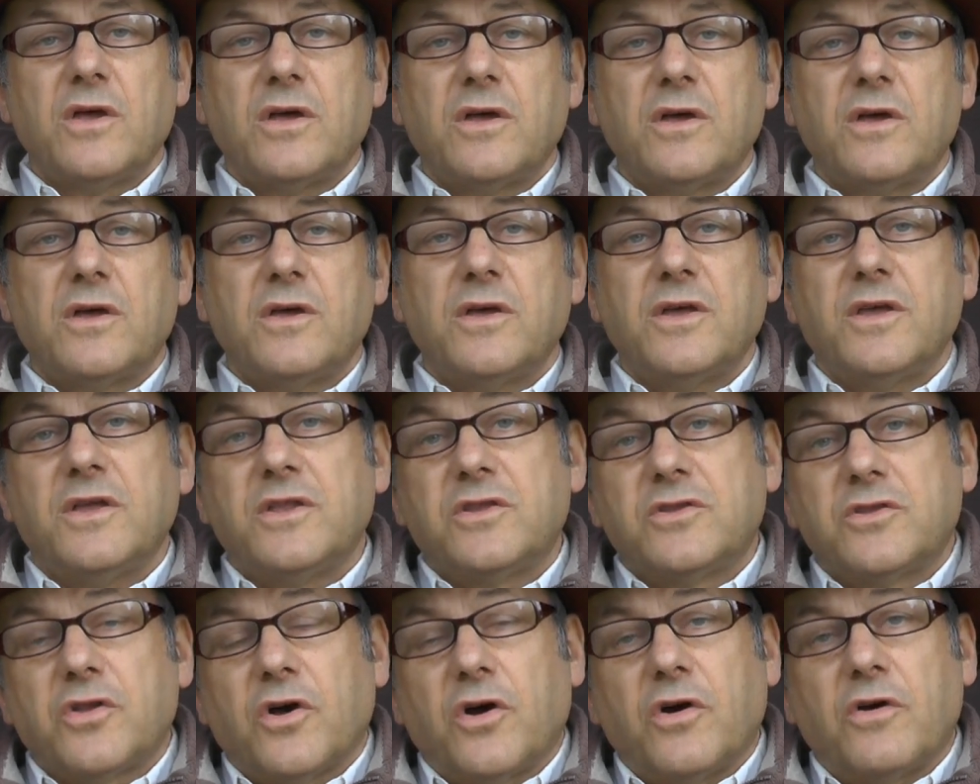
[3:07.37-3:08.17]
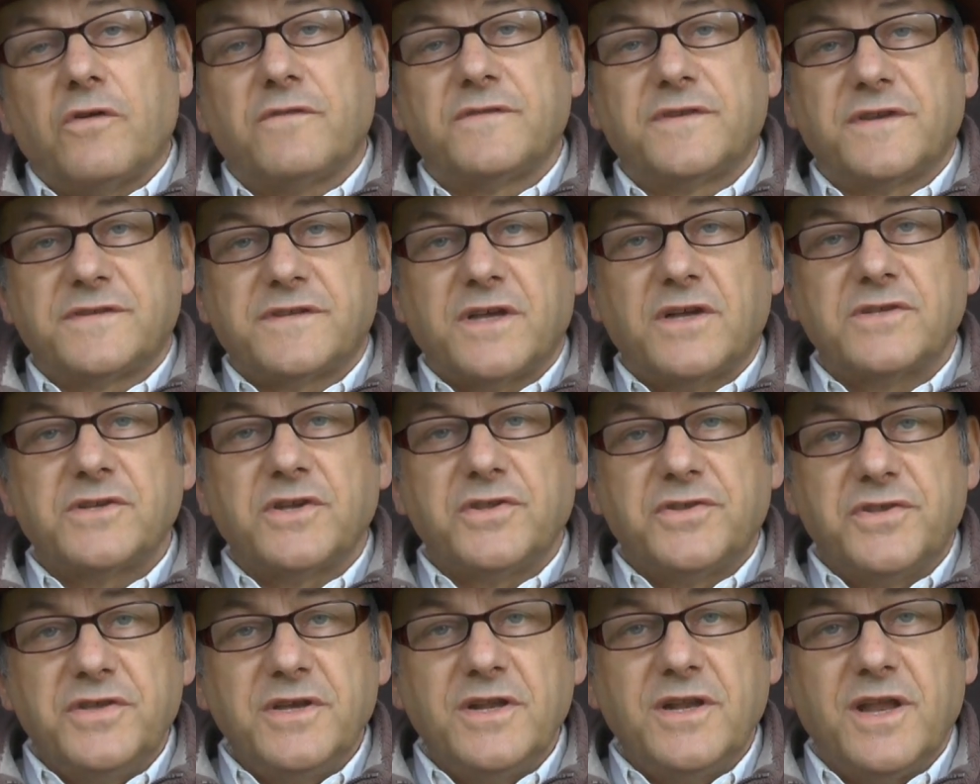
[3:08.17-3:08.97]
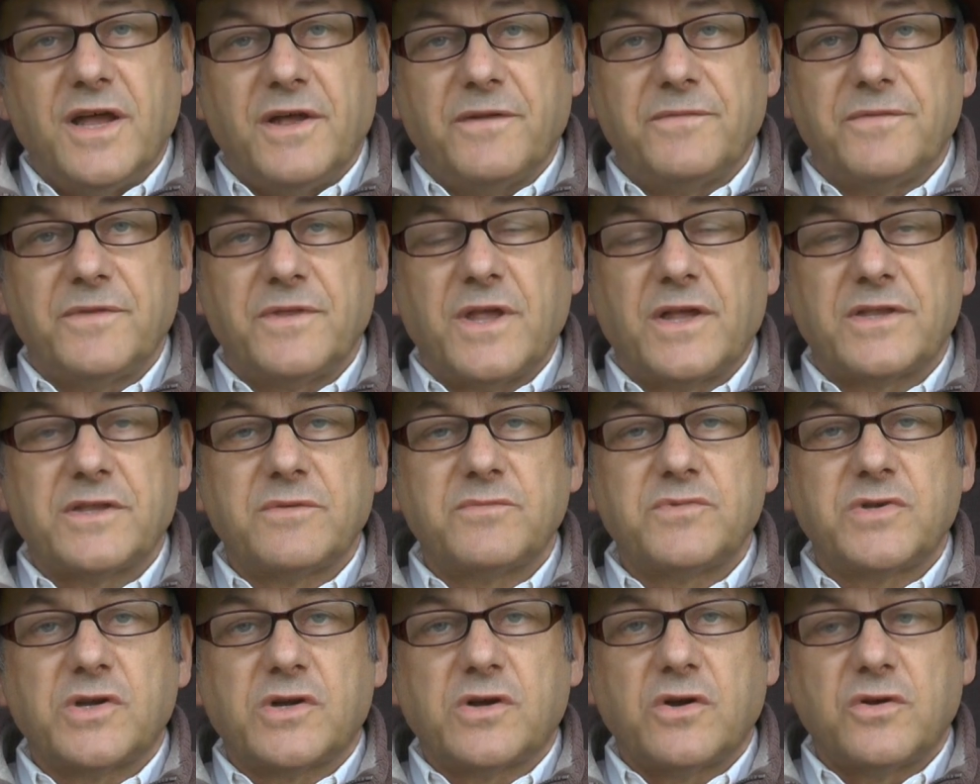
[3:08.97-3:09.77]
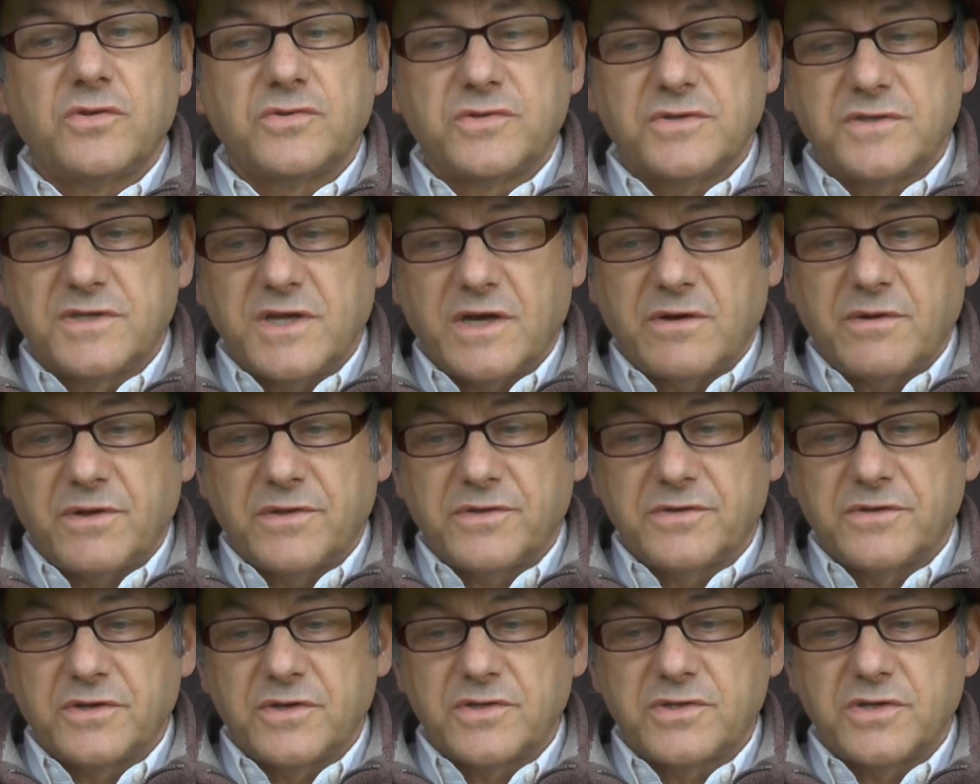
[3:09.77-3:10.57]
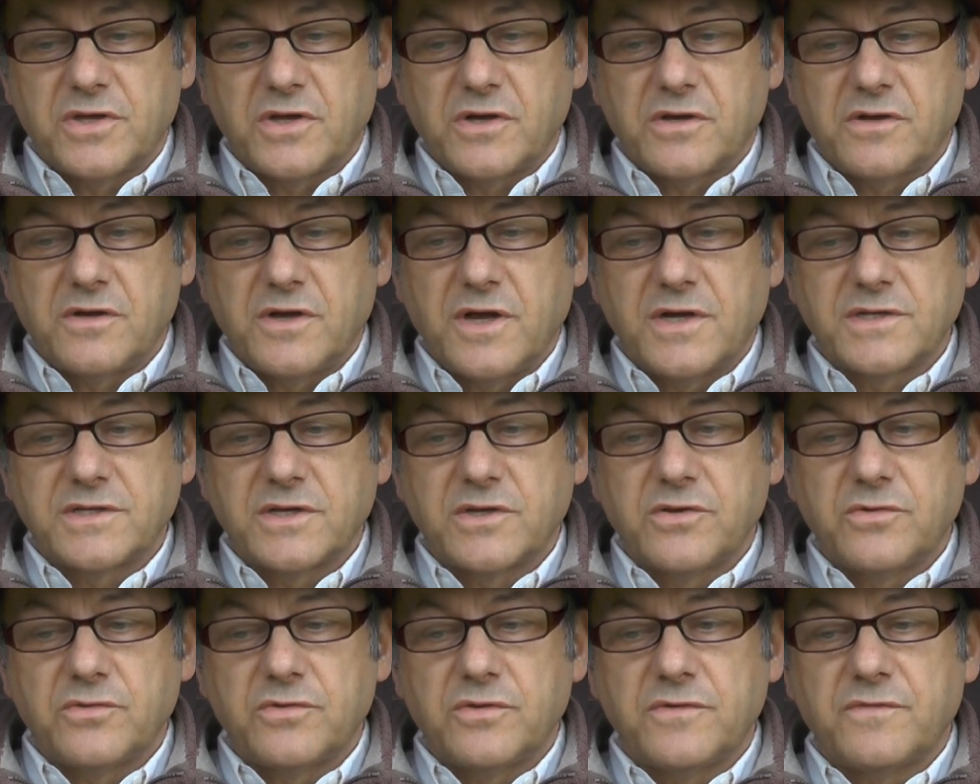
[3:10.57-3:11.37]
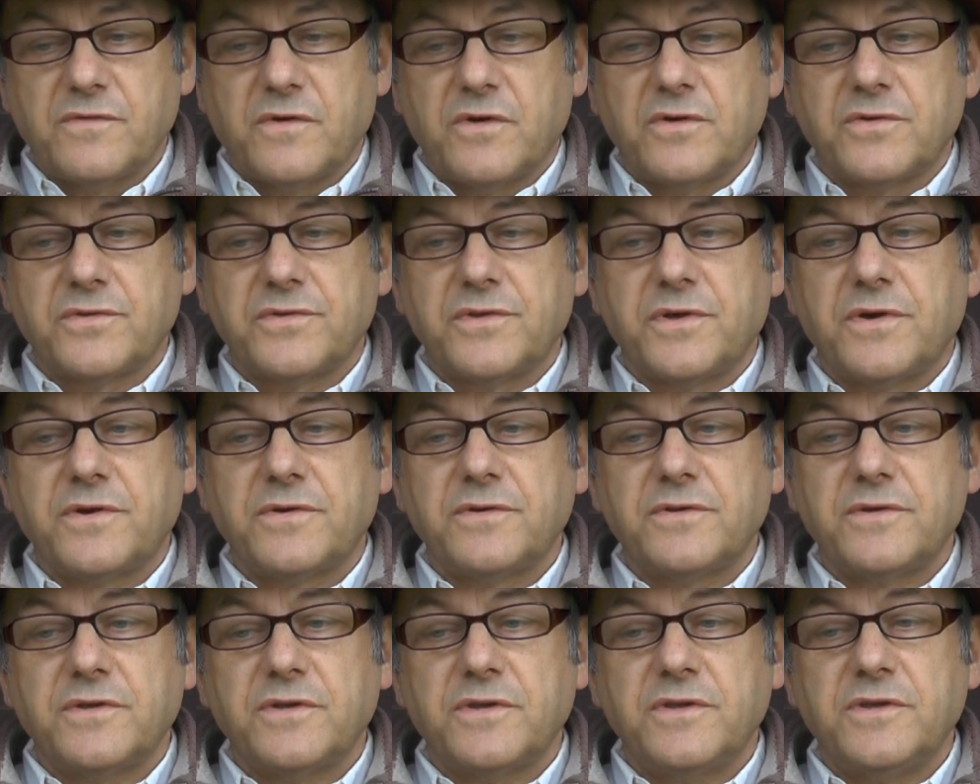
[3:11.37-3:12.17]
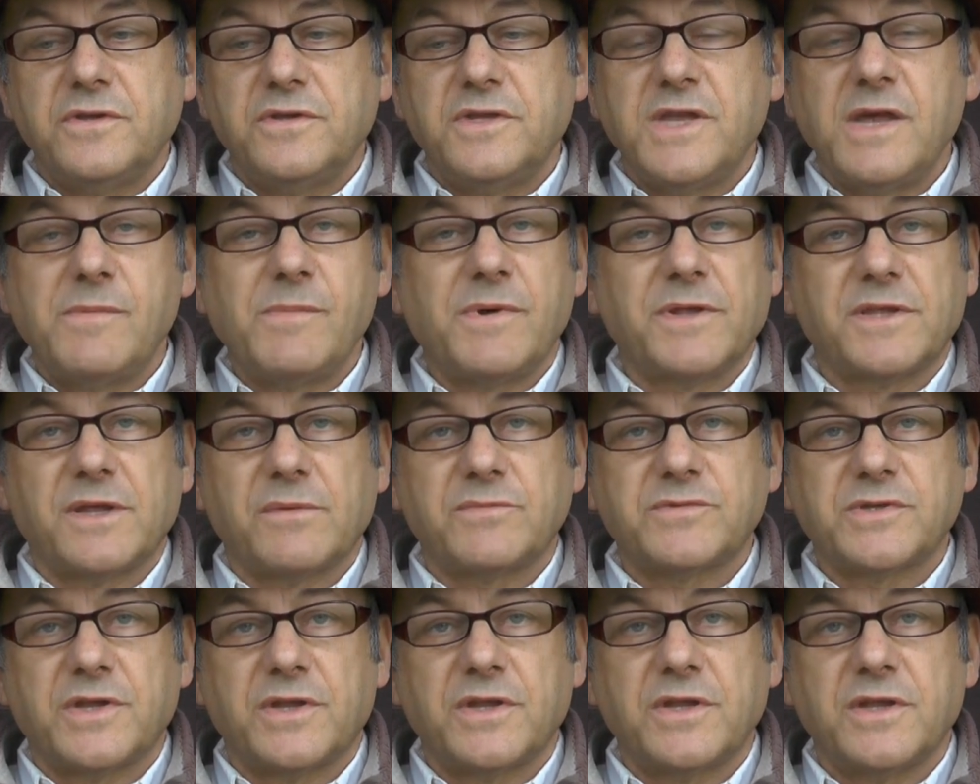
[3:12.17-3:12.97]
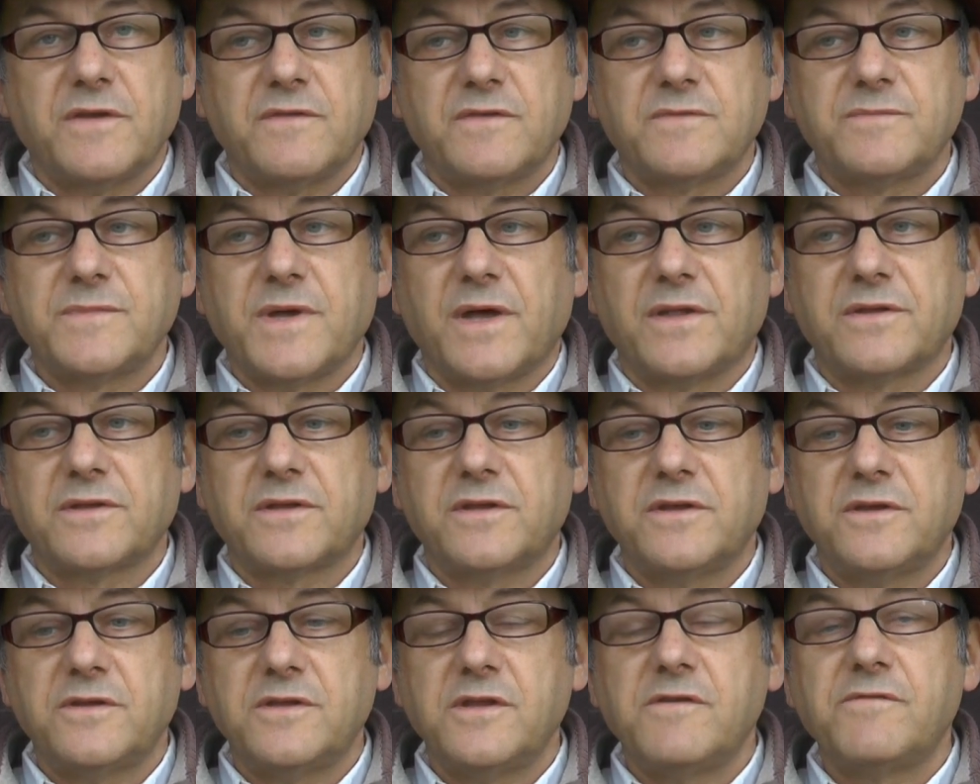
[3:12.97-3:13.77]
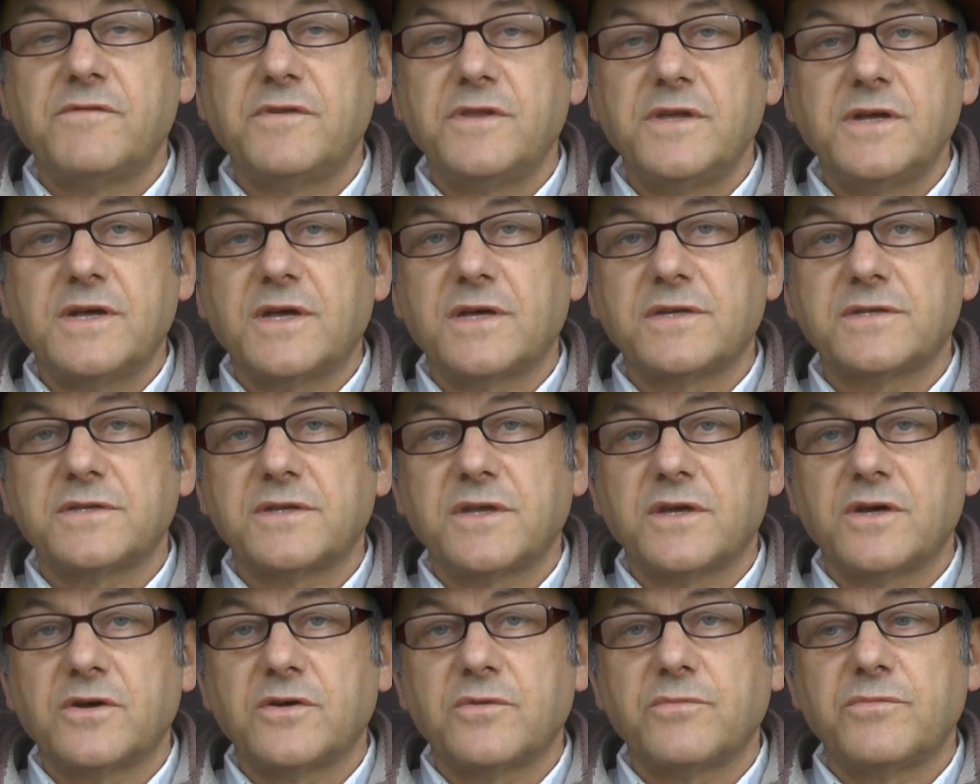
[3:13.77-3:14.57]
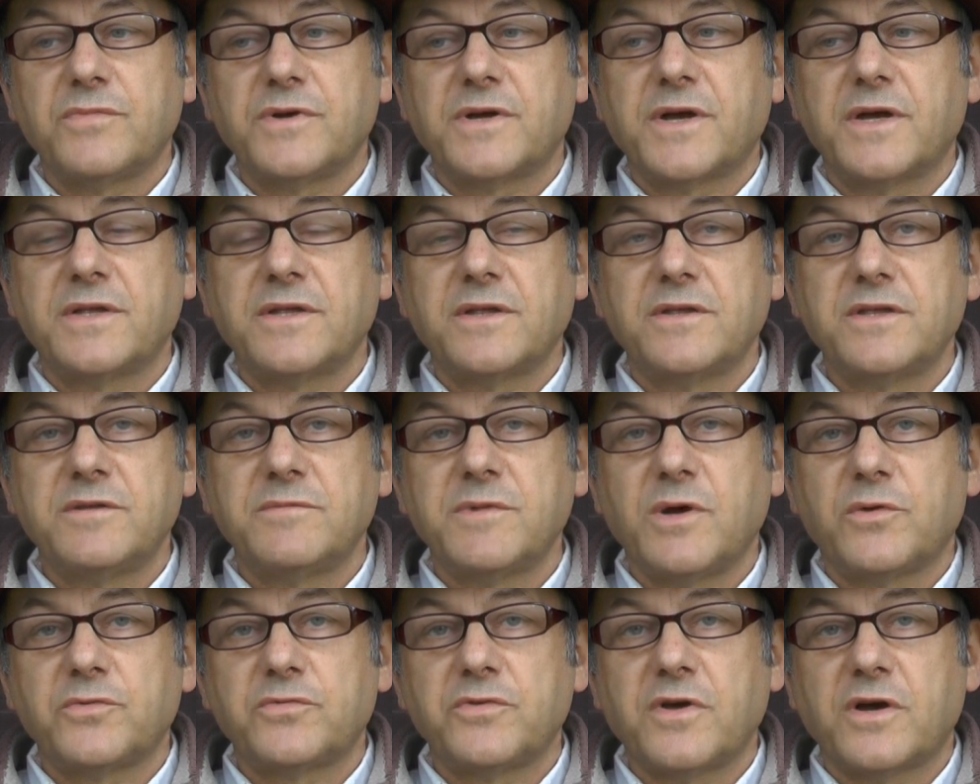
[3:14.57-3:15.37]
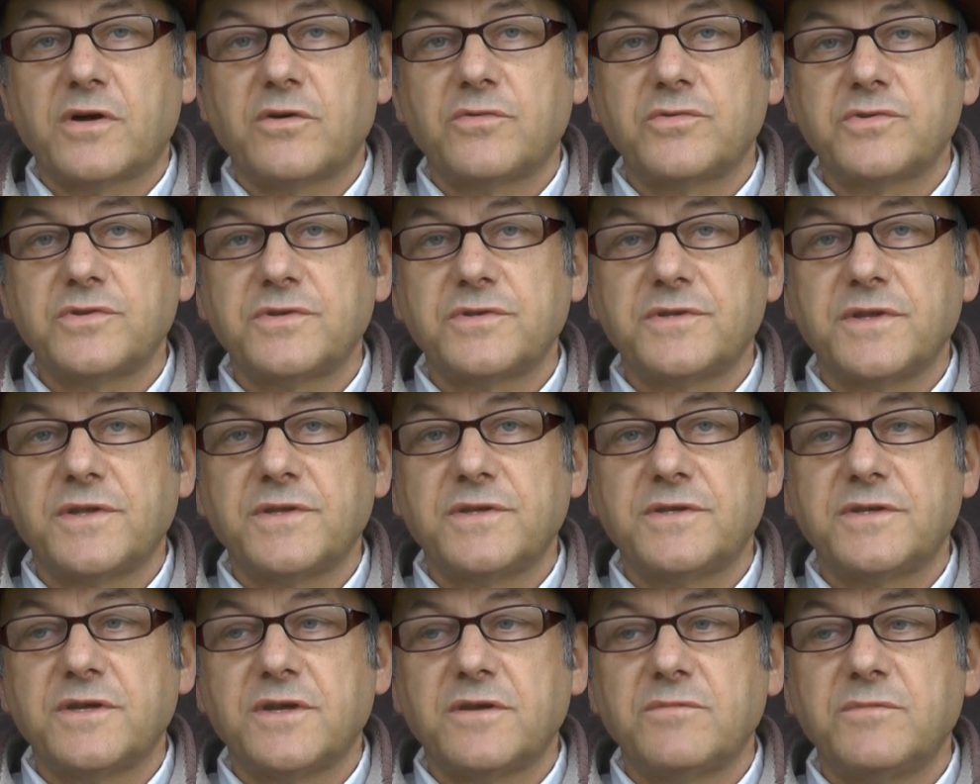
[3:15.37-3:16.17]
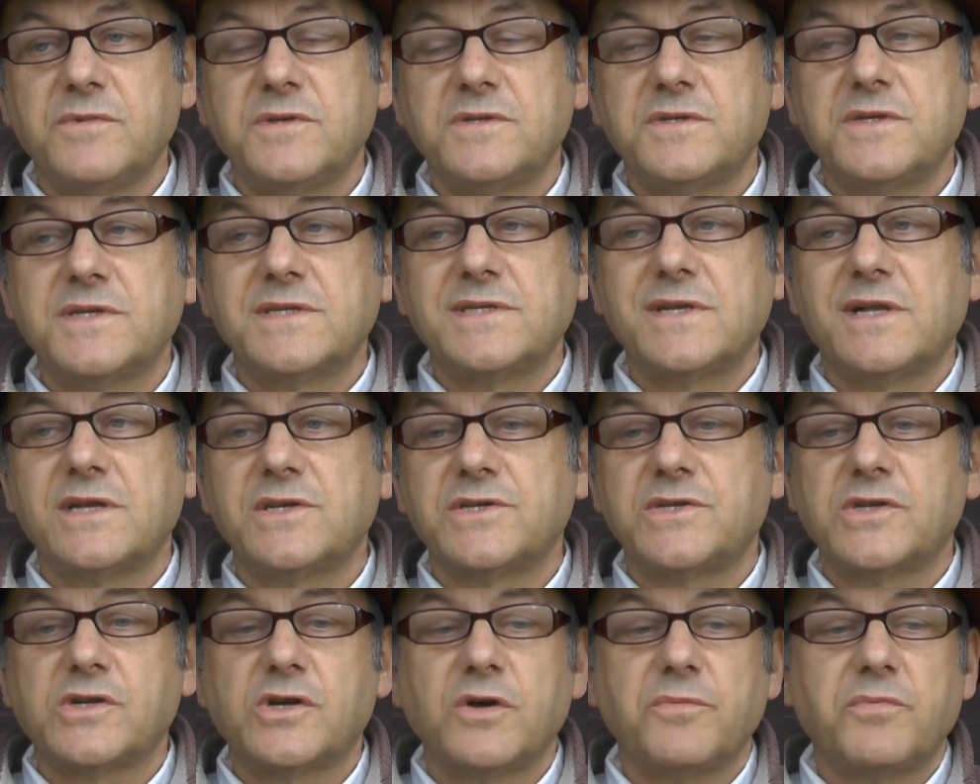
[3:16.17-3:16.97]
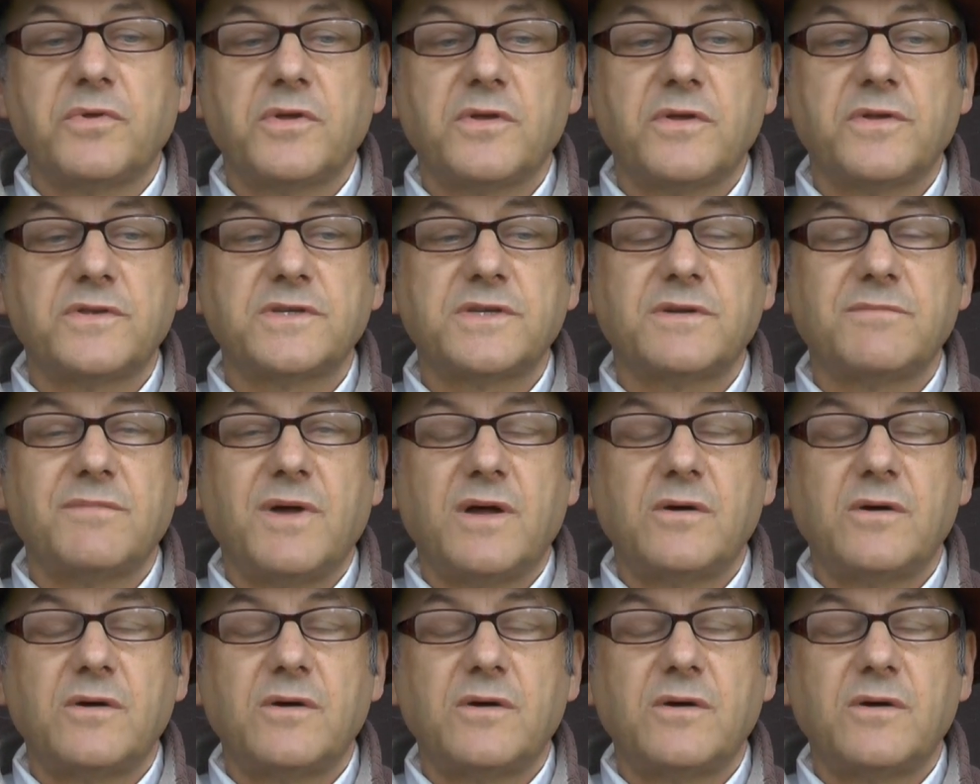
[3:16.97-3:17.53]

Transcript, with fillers: E, I to w zasadzie tyle. Na tym się kończy cała treść tego executive order i nie ma tam żadnej wzmianki, nie wynika z niego, by Kennedy miał tu jakąś intencję emisji niezależnego pieniądza.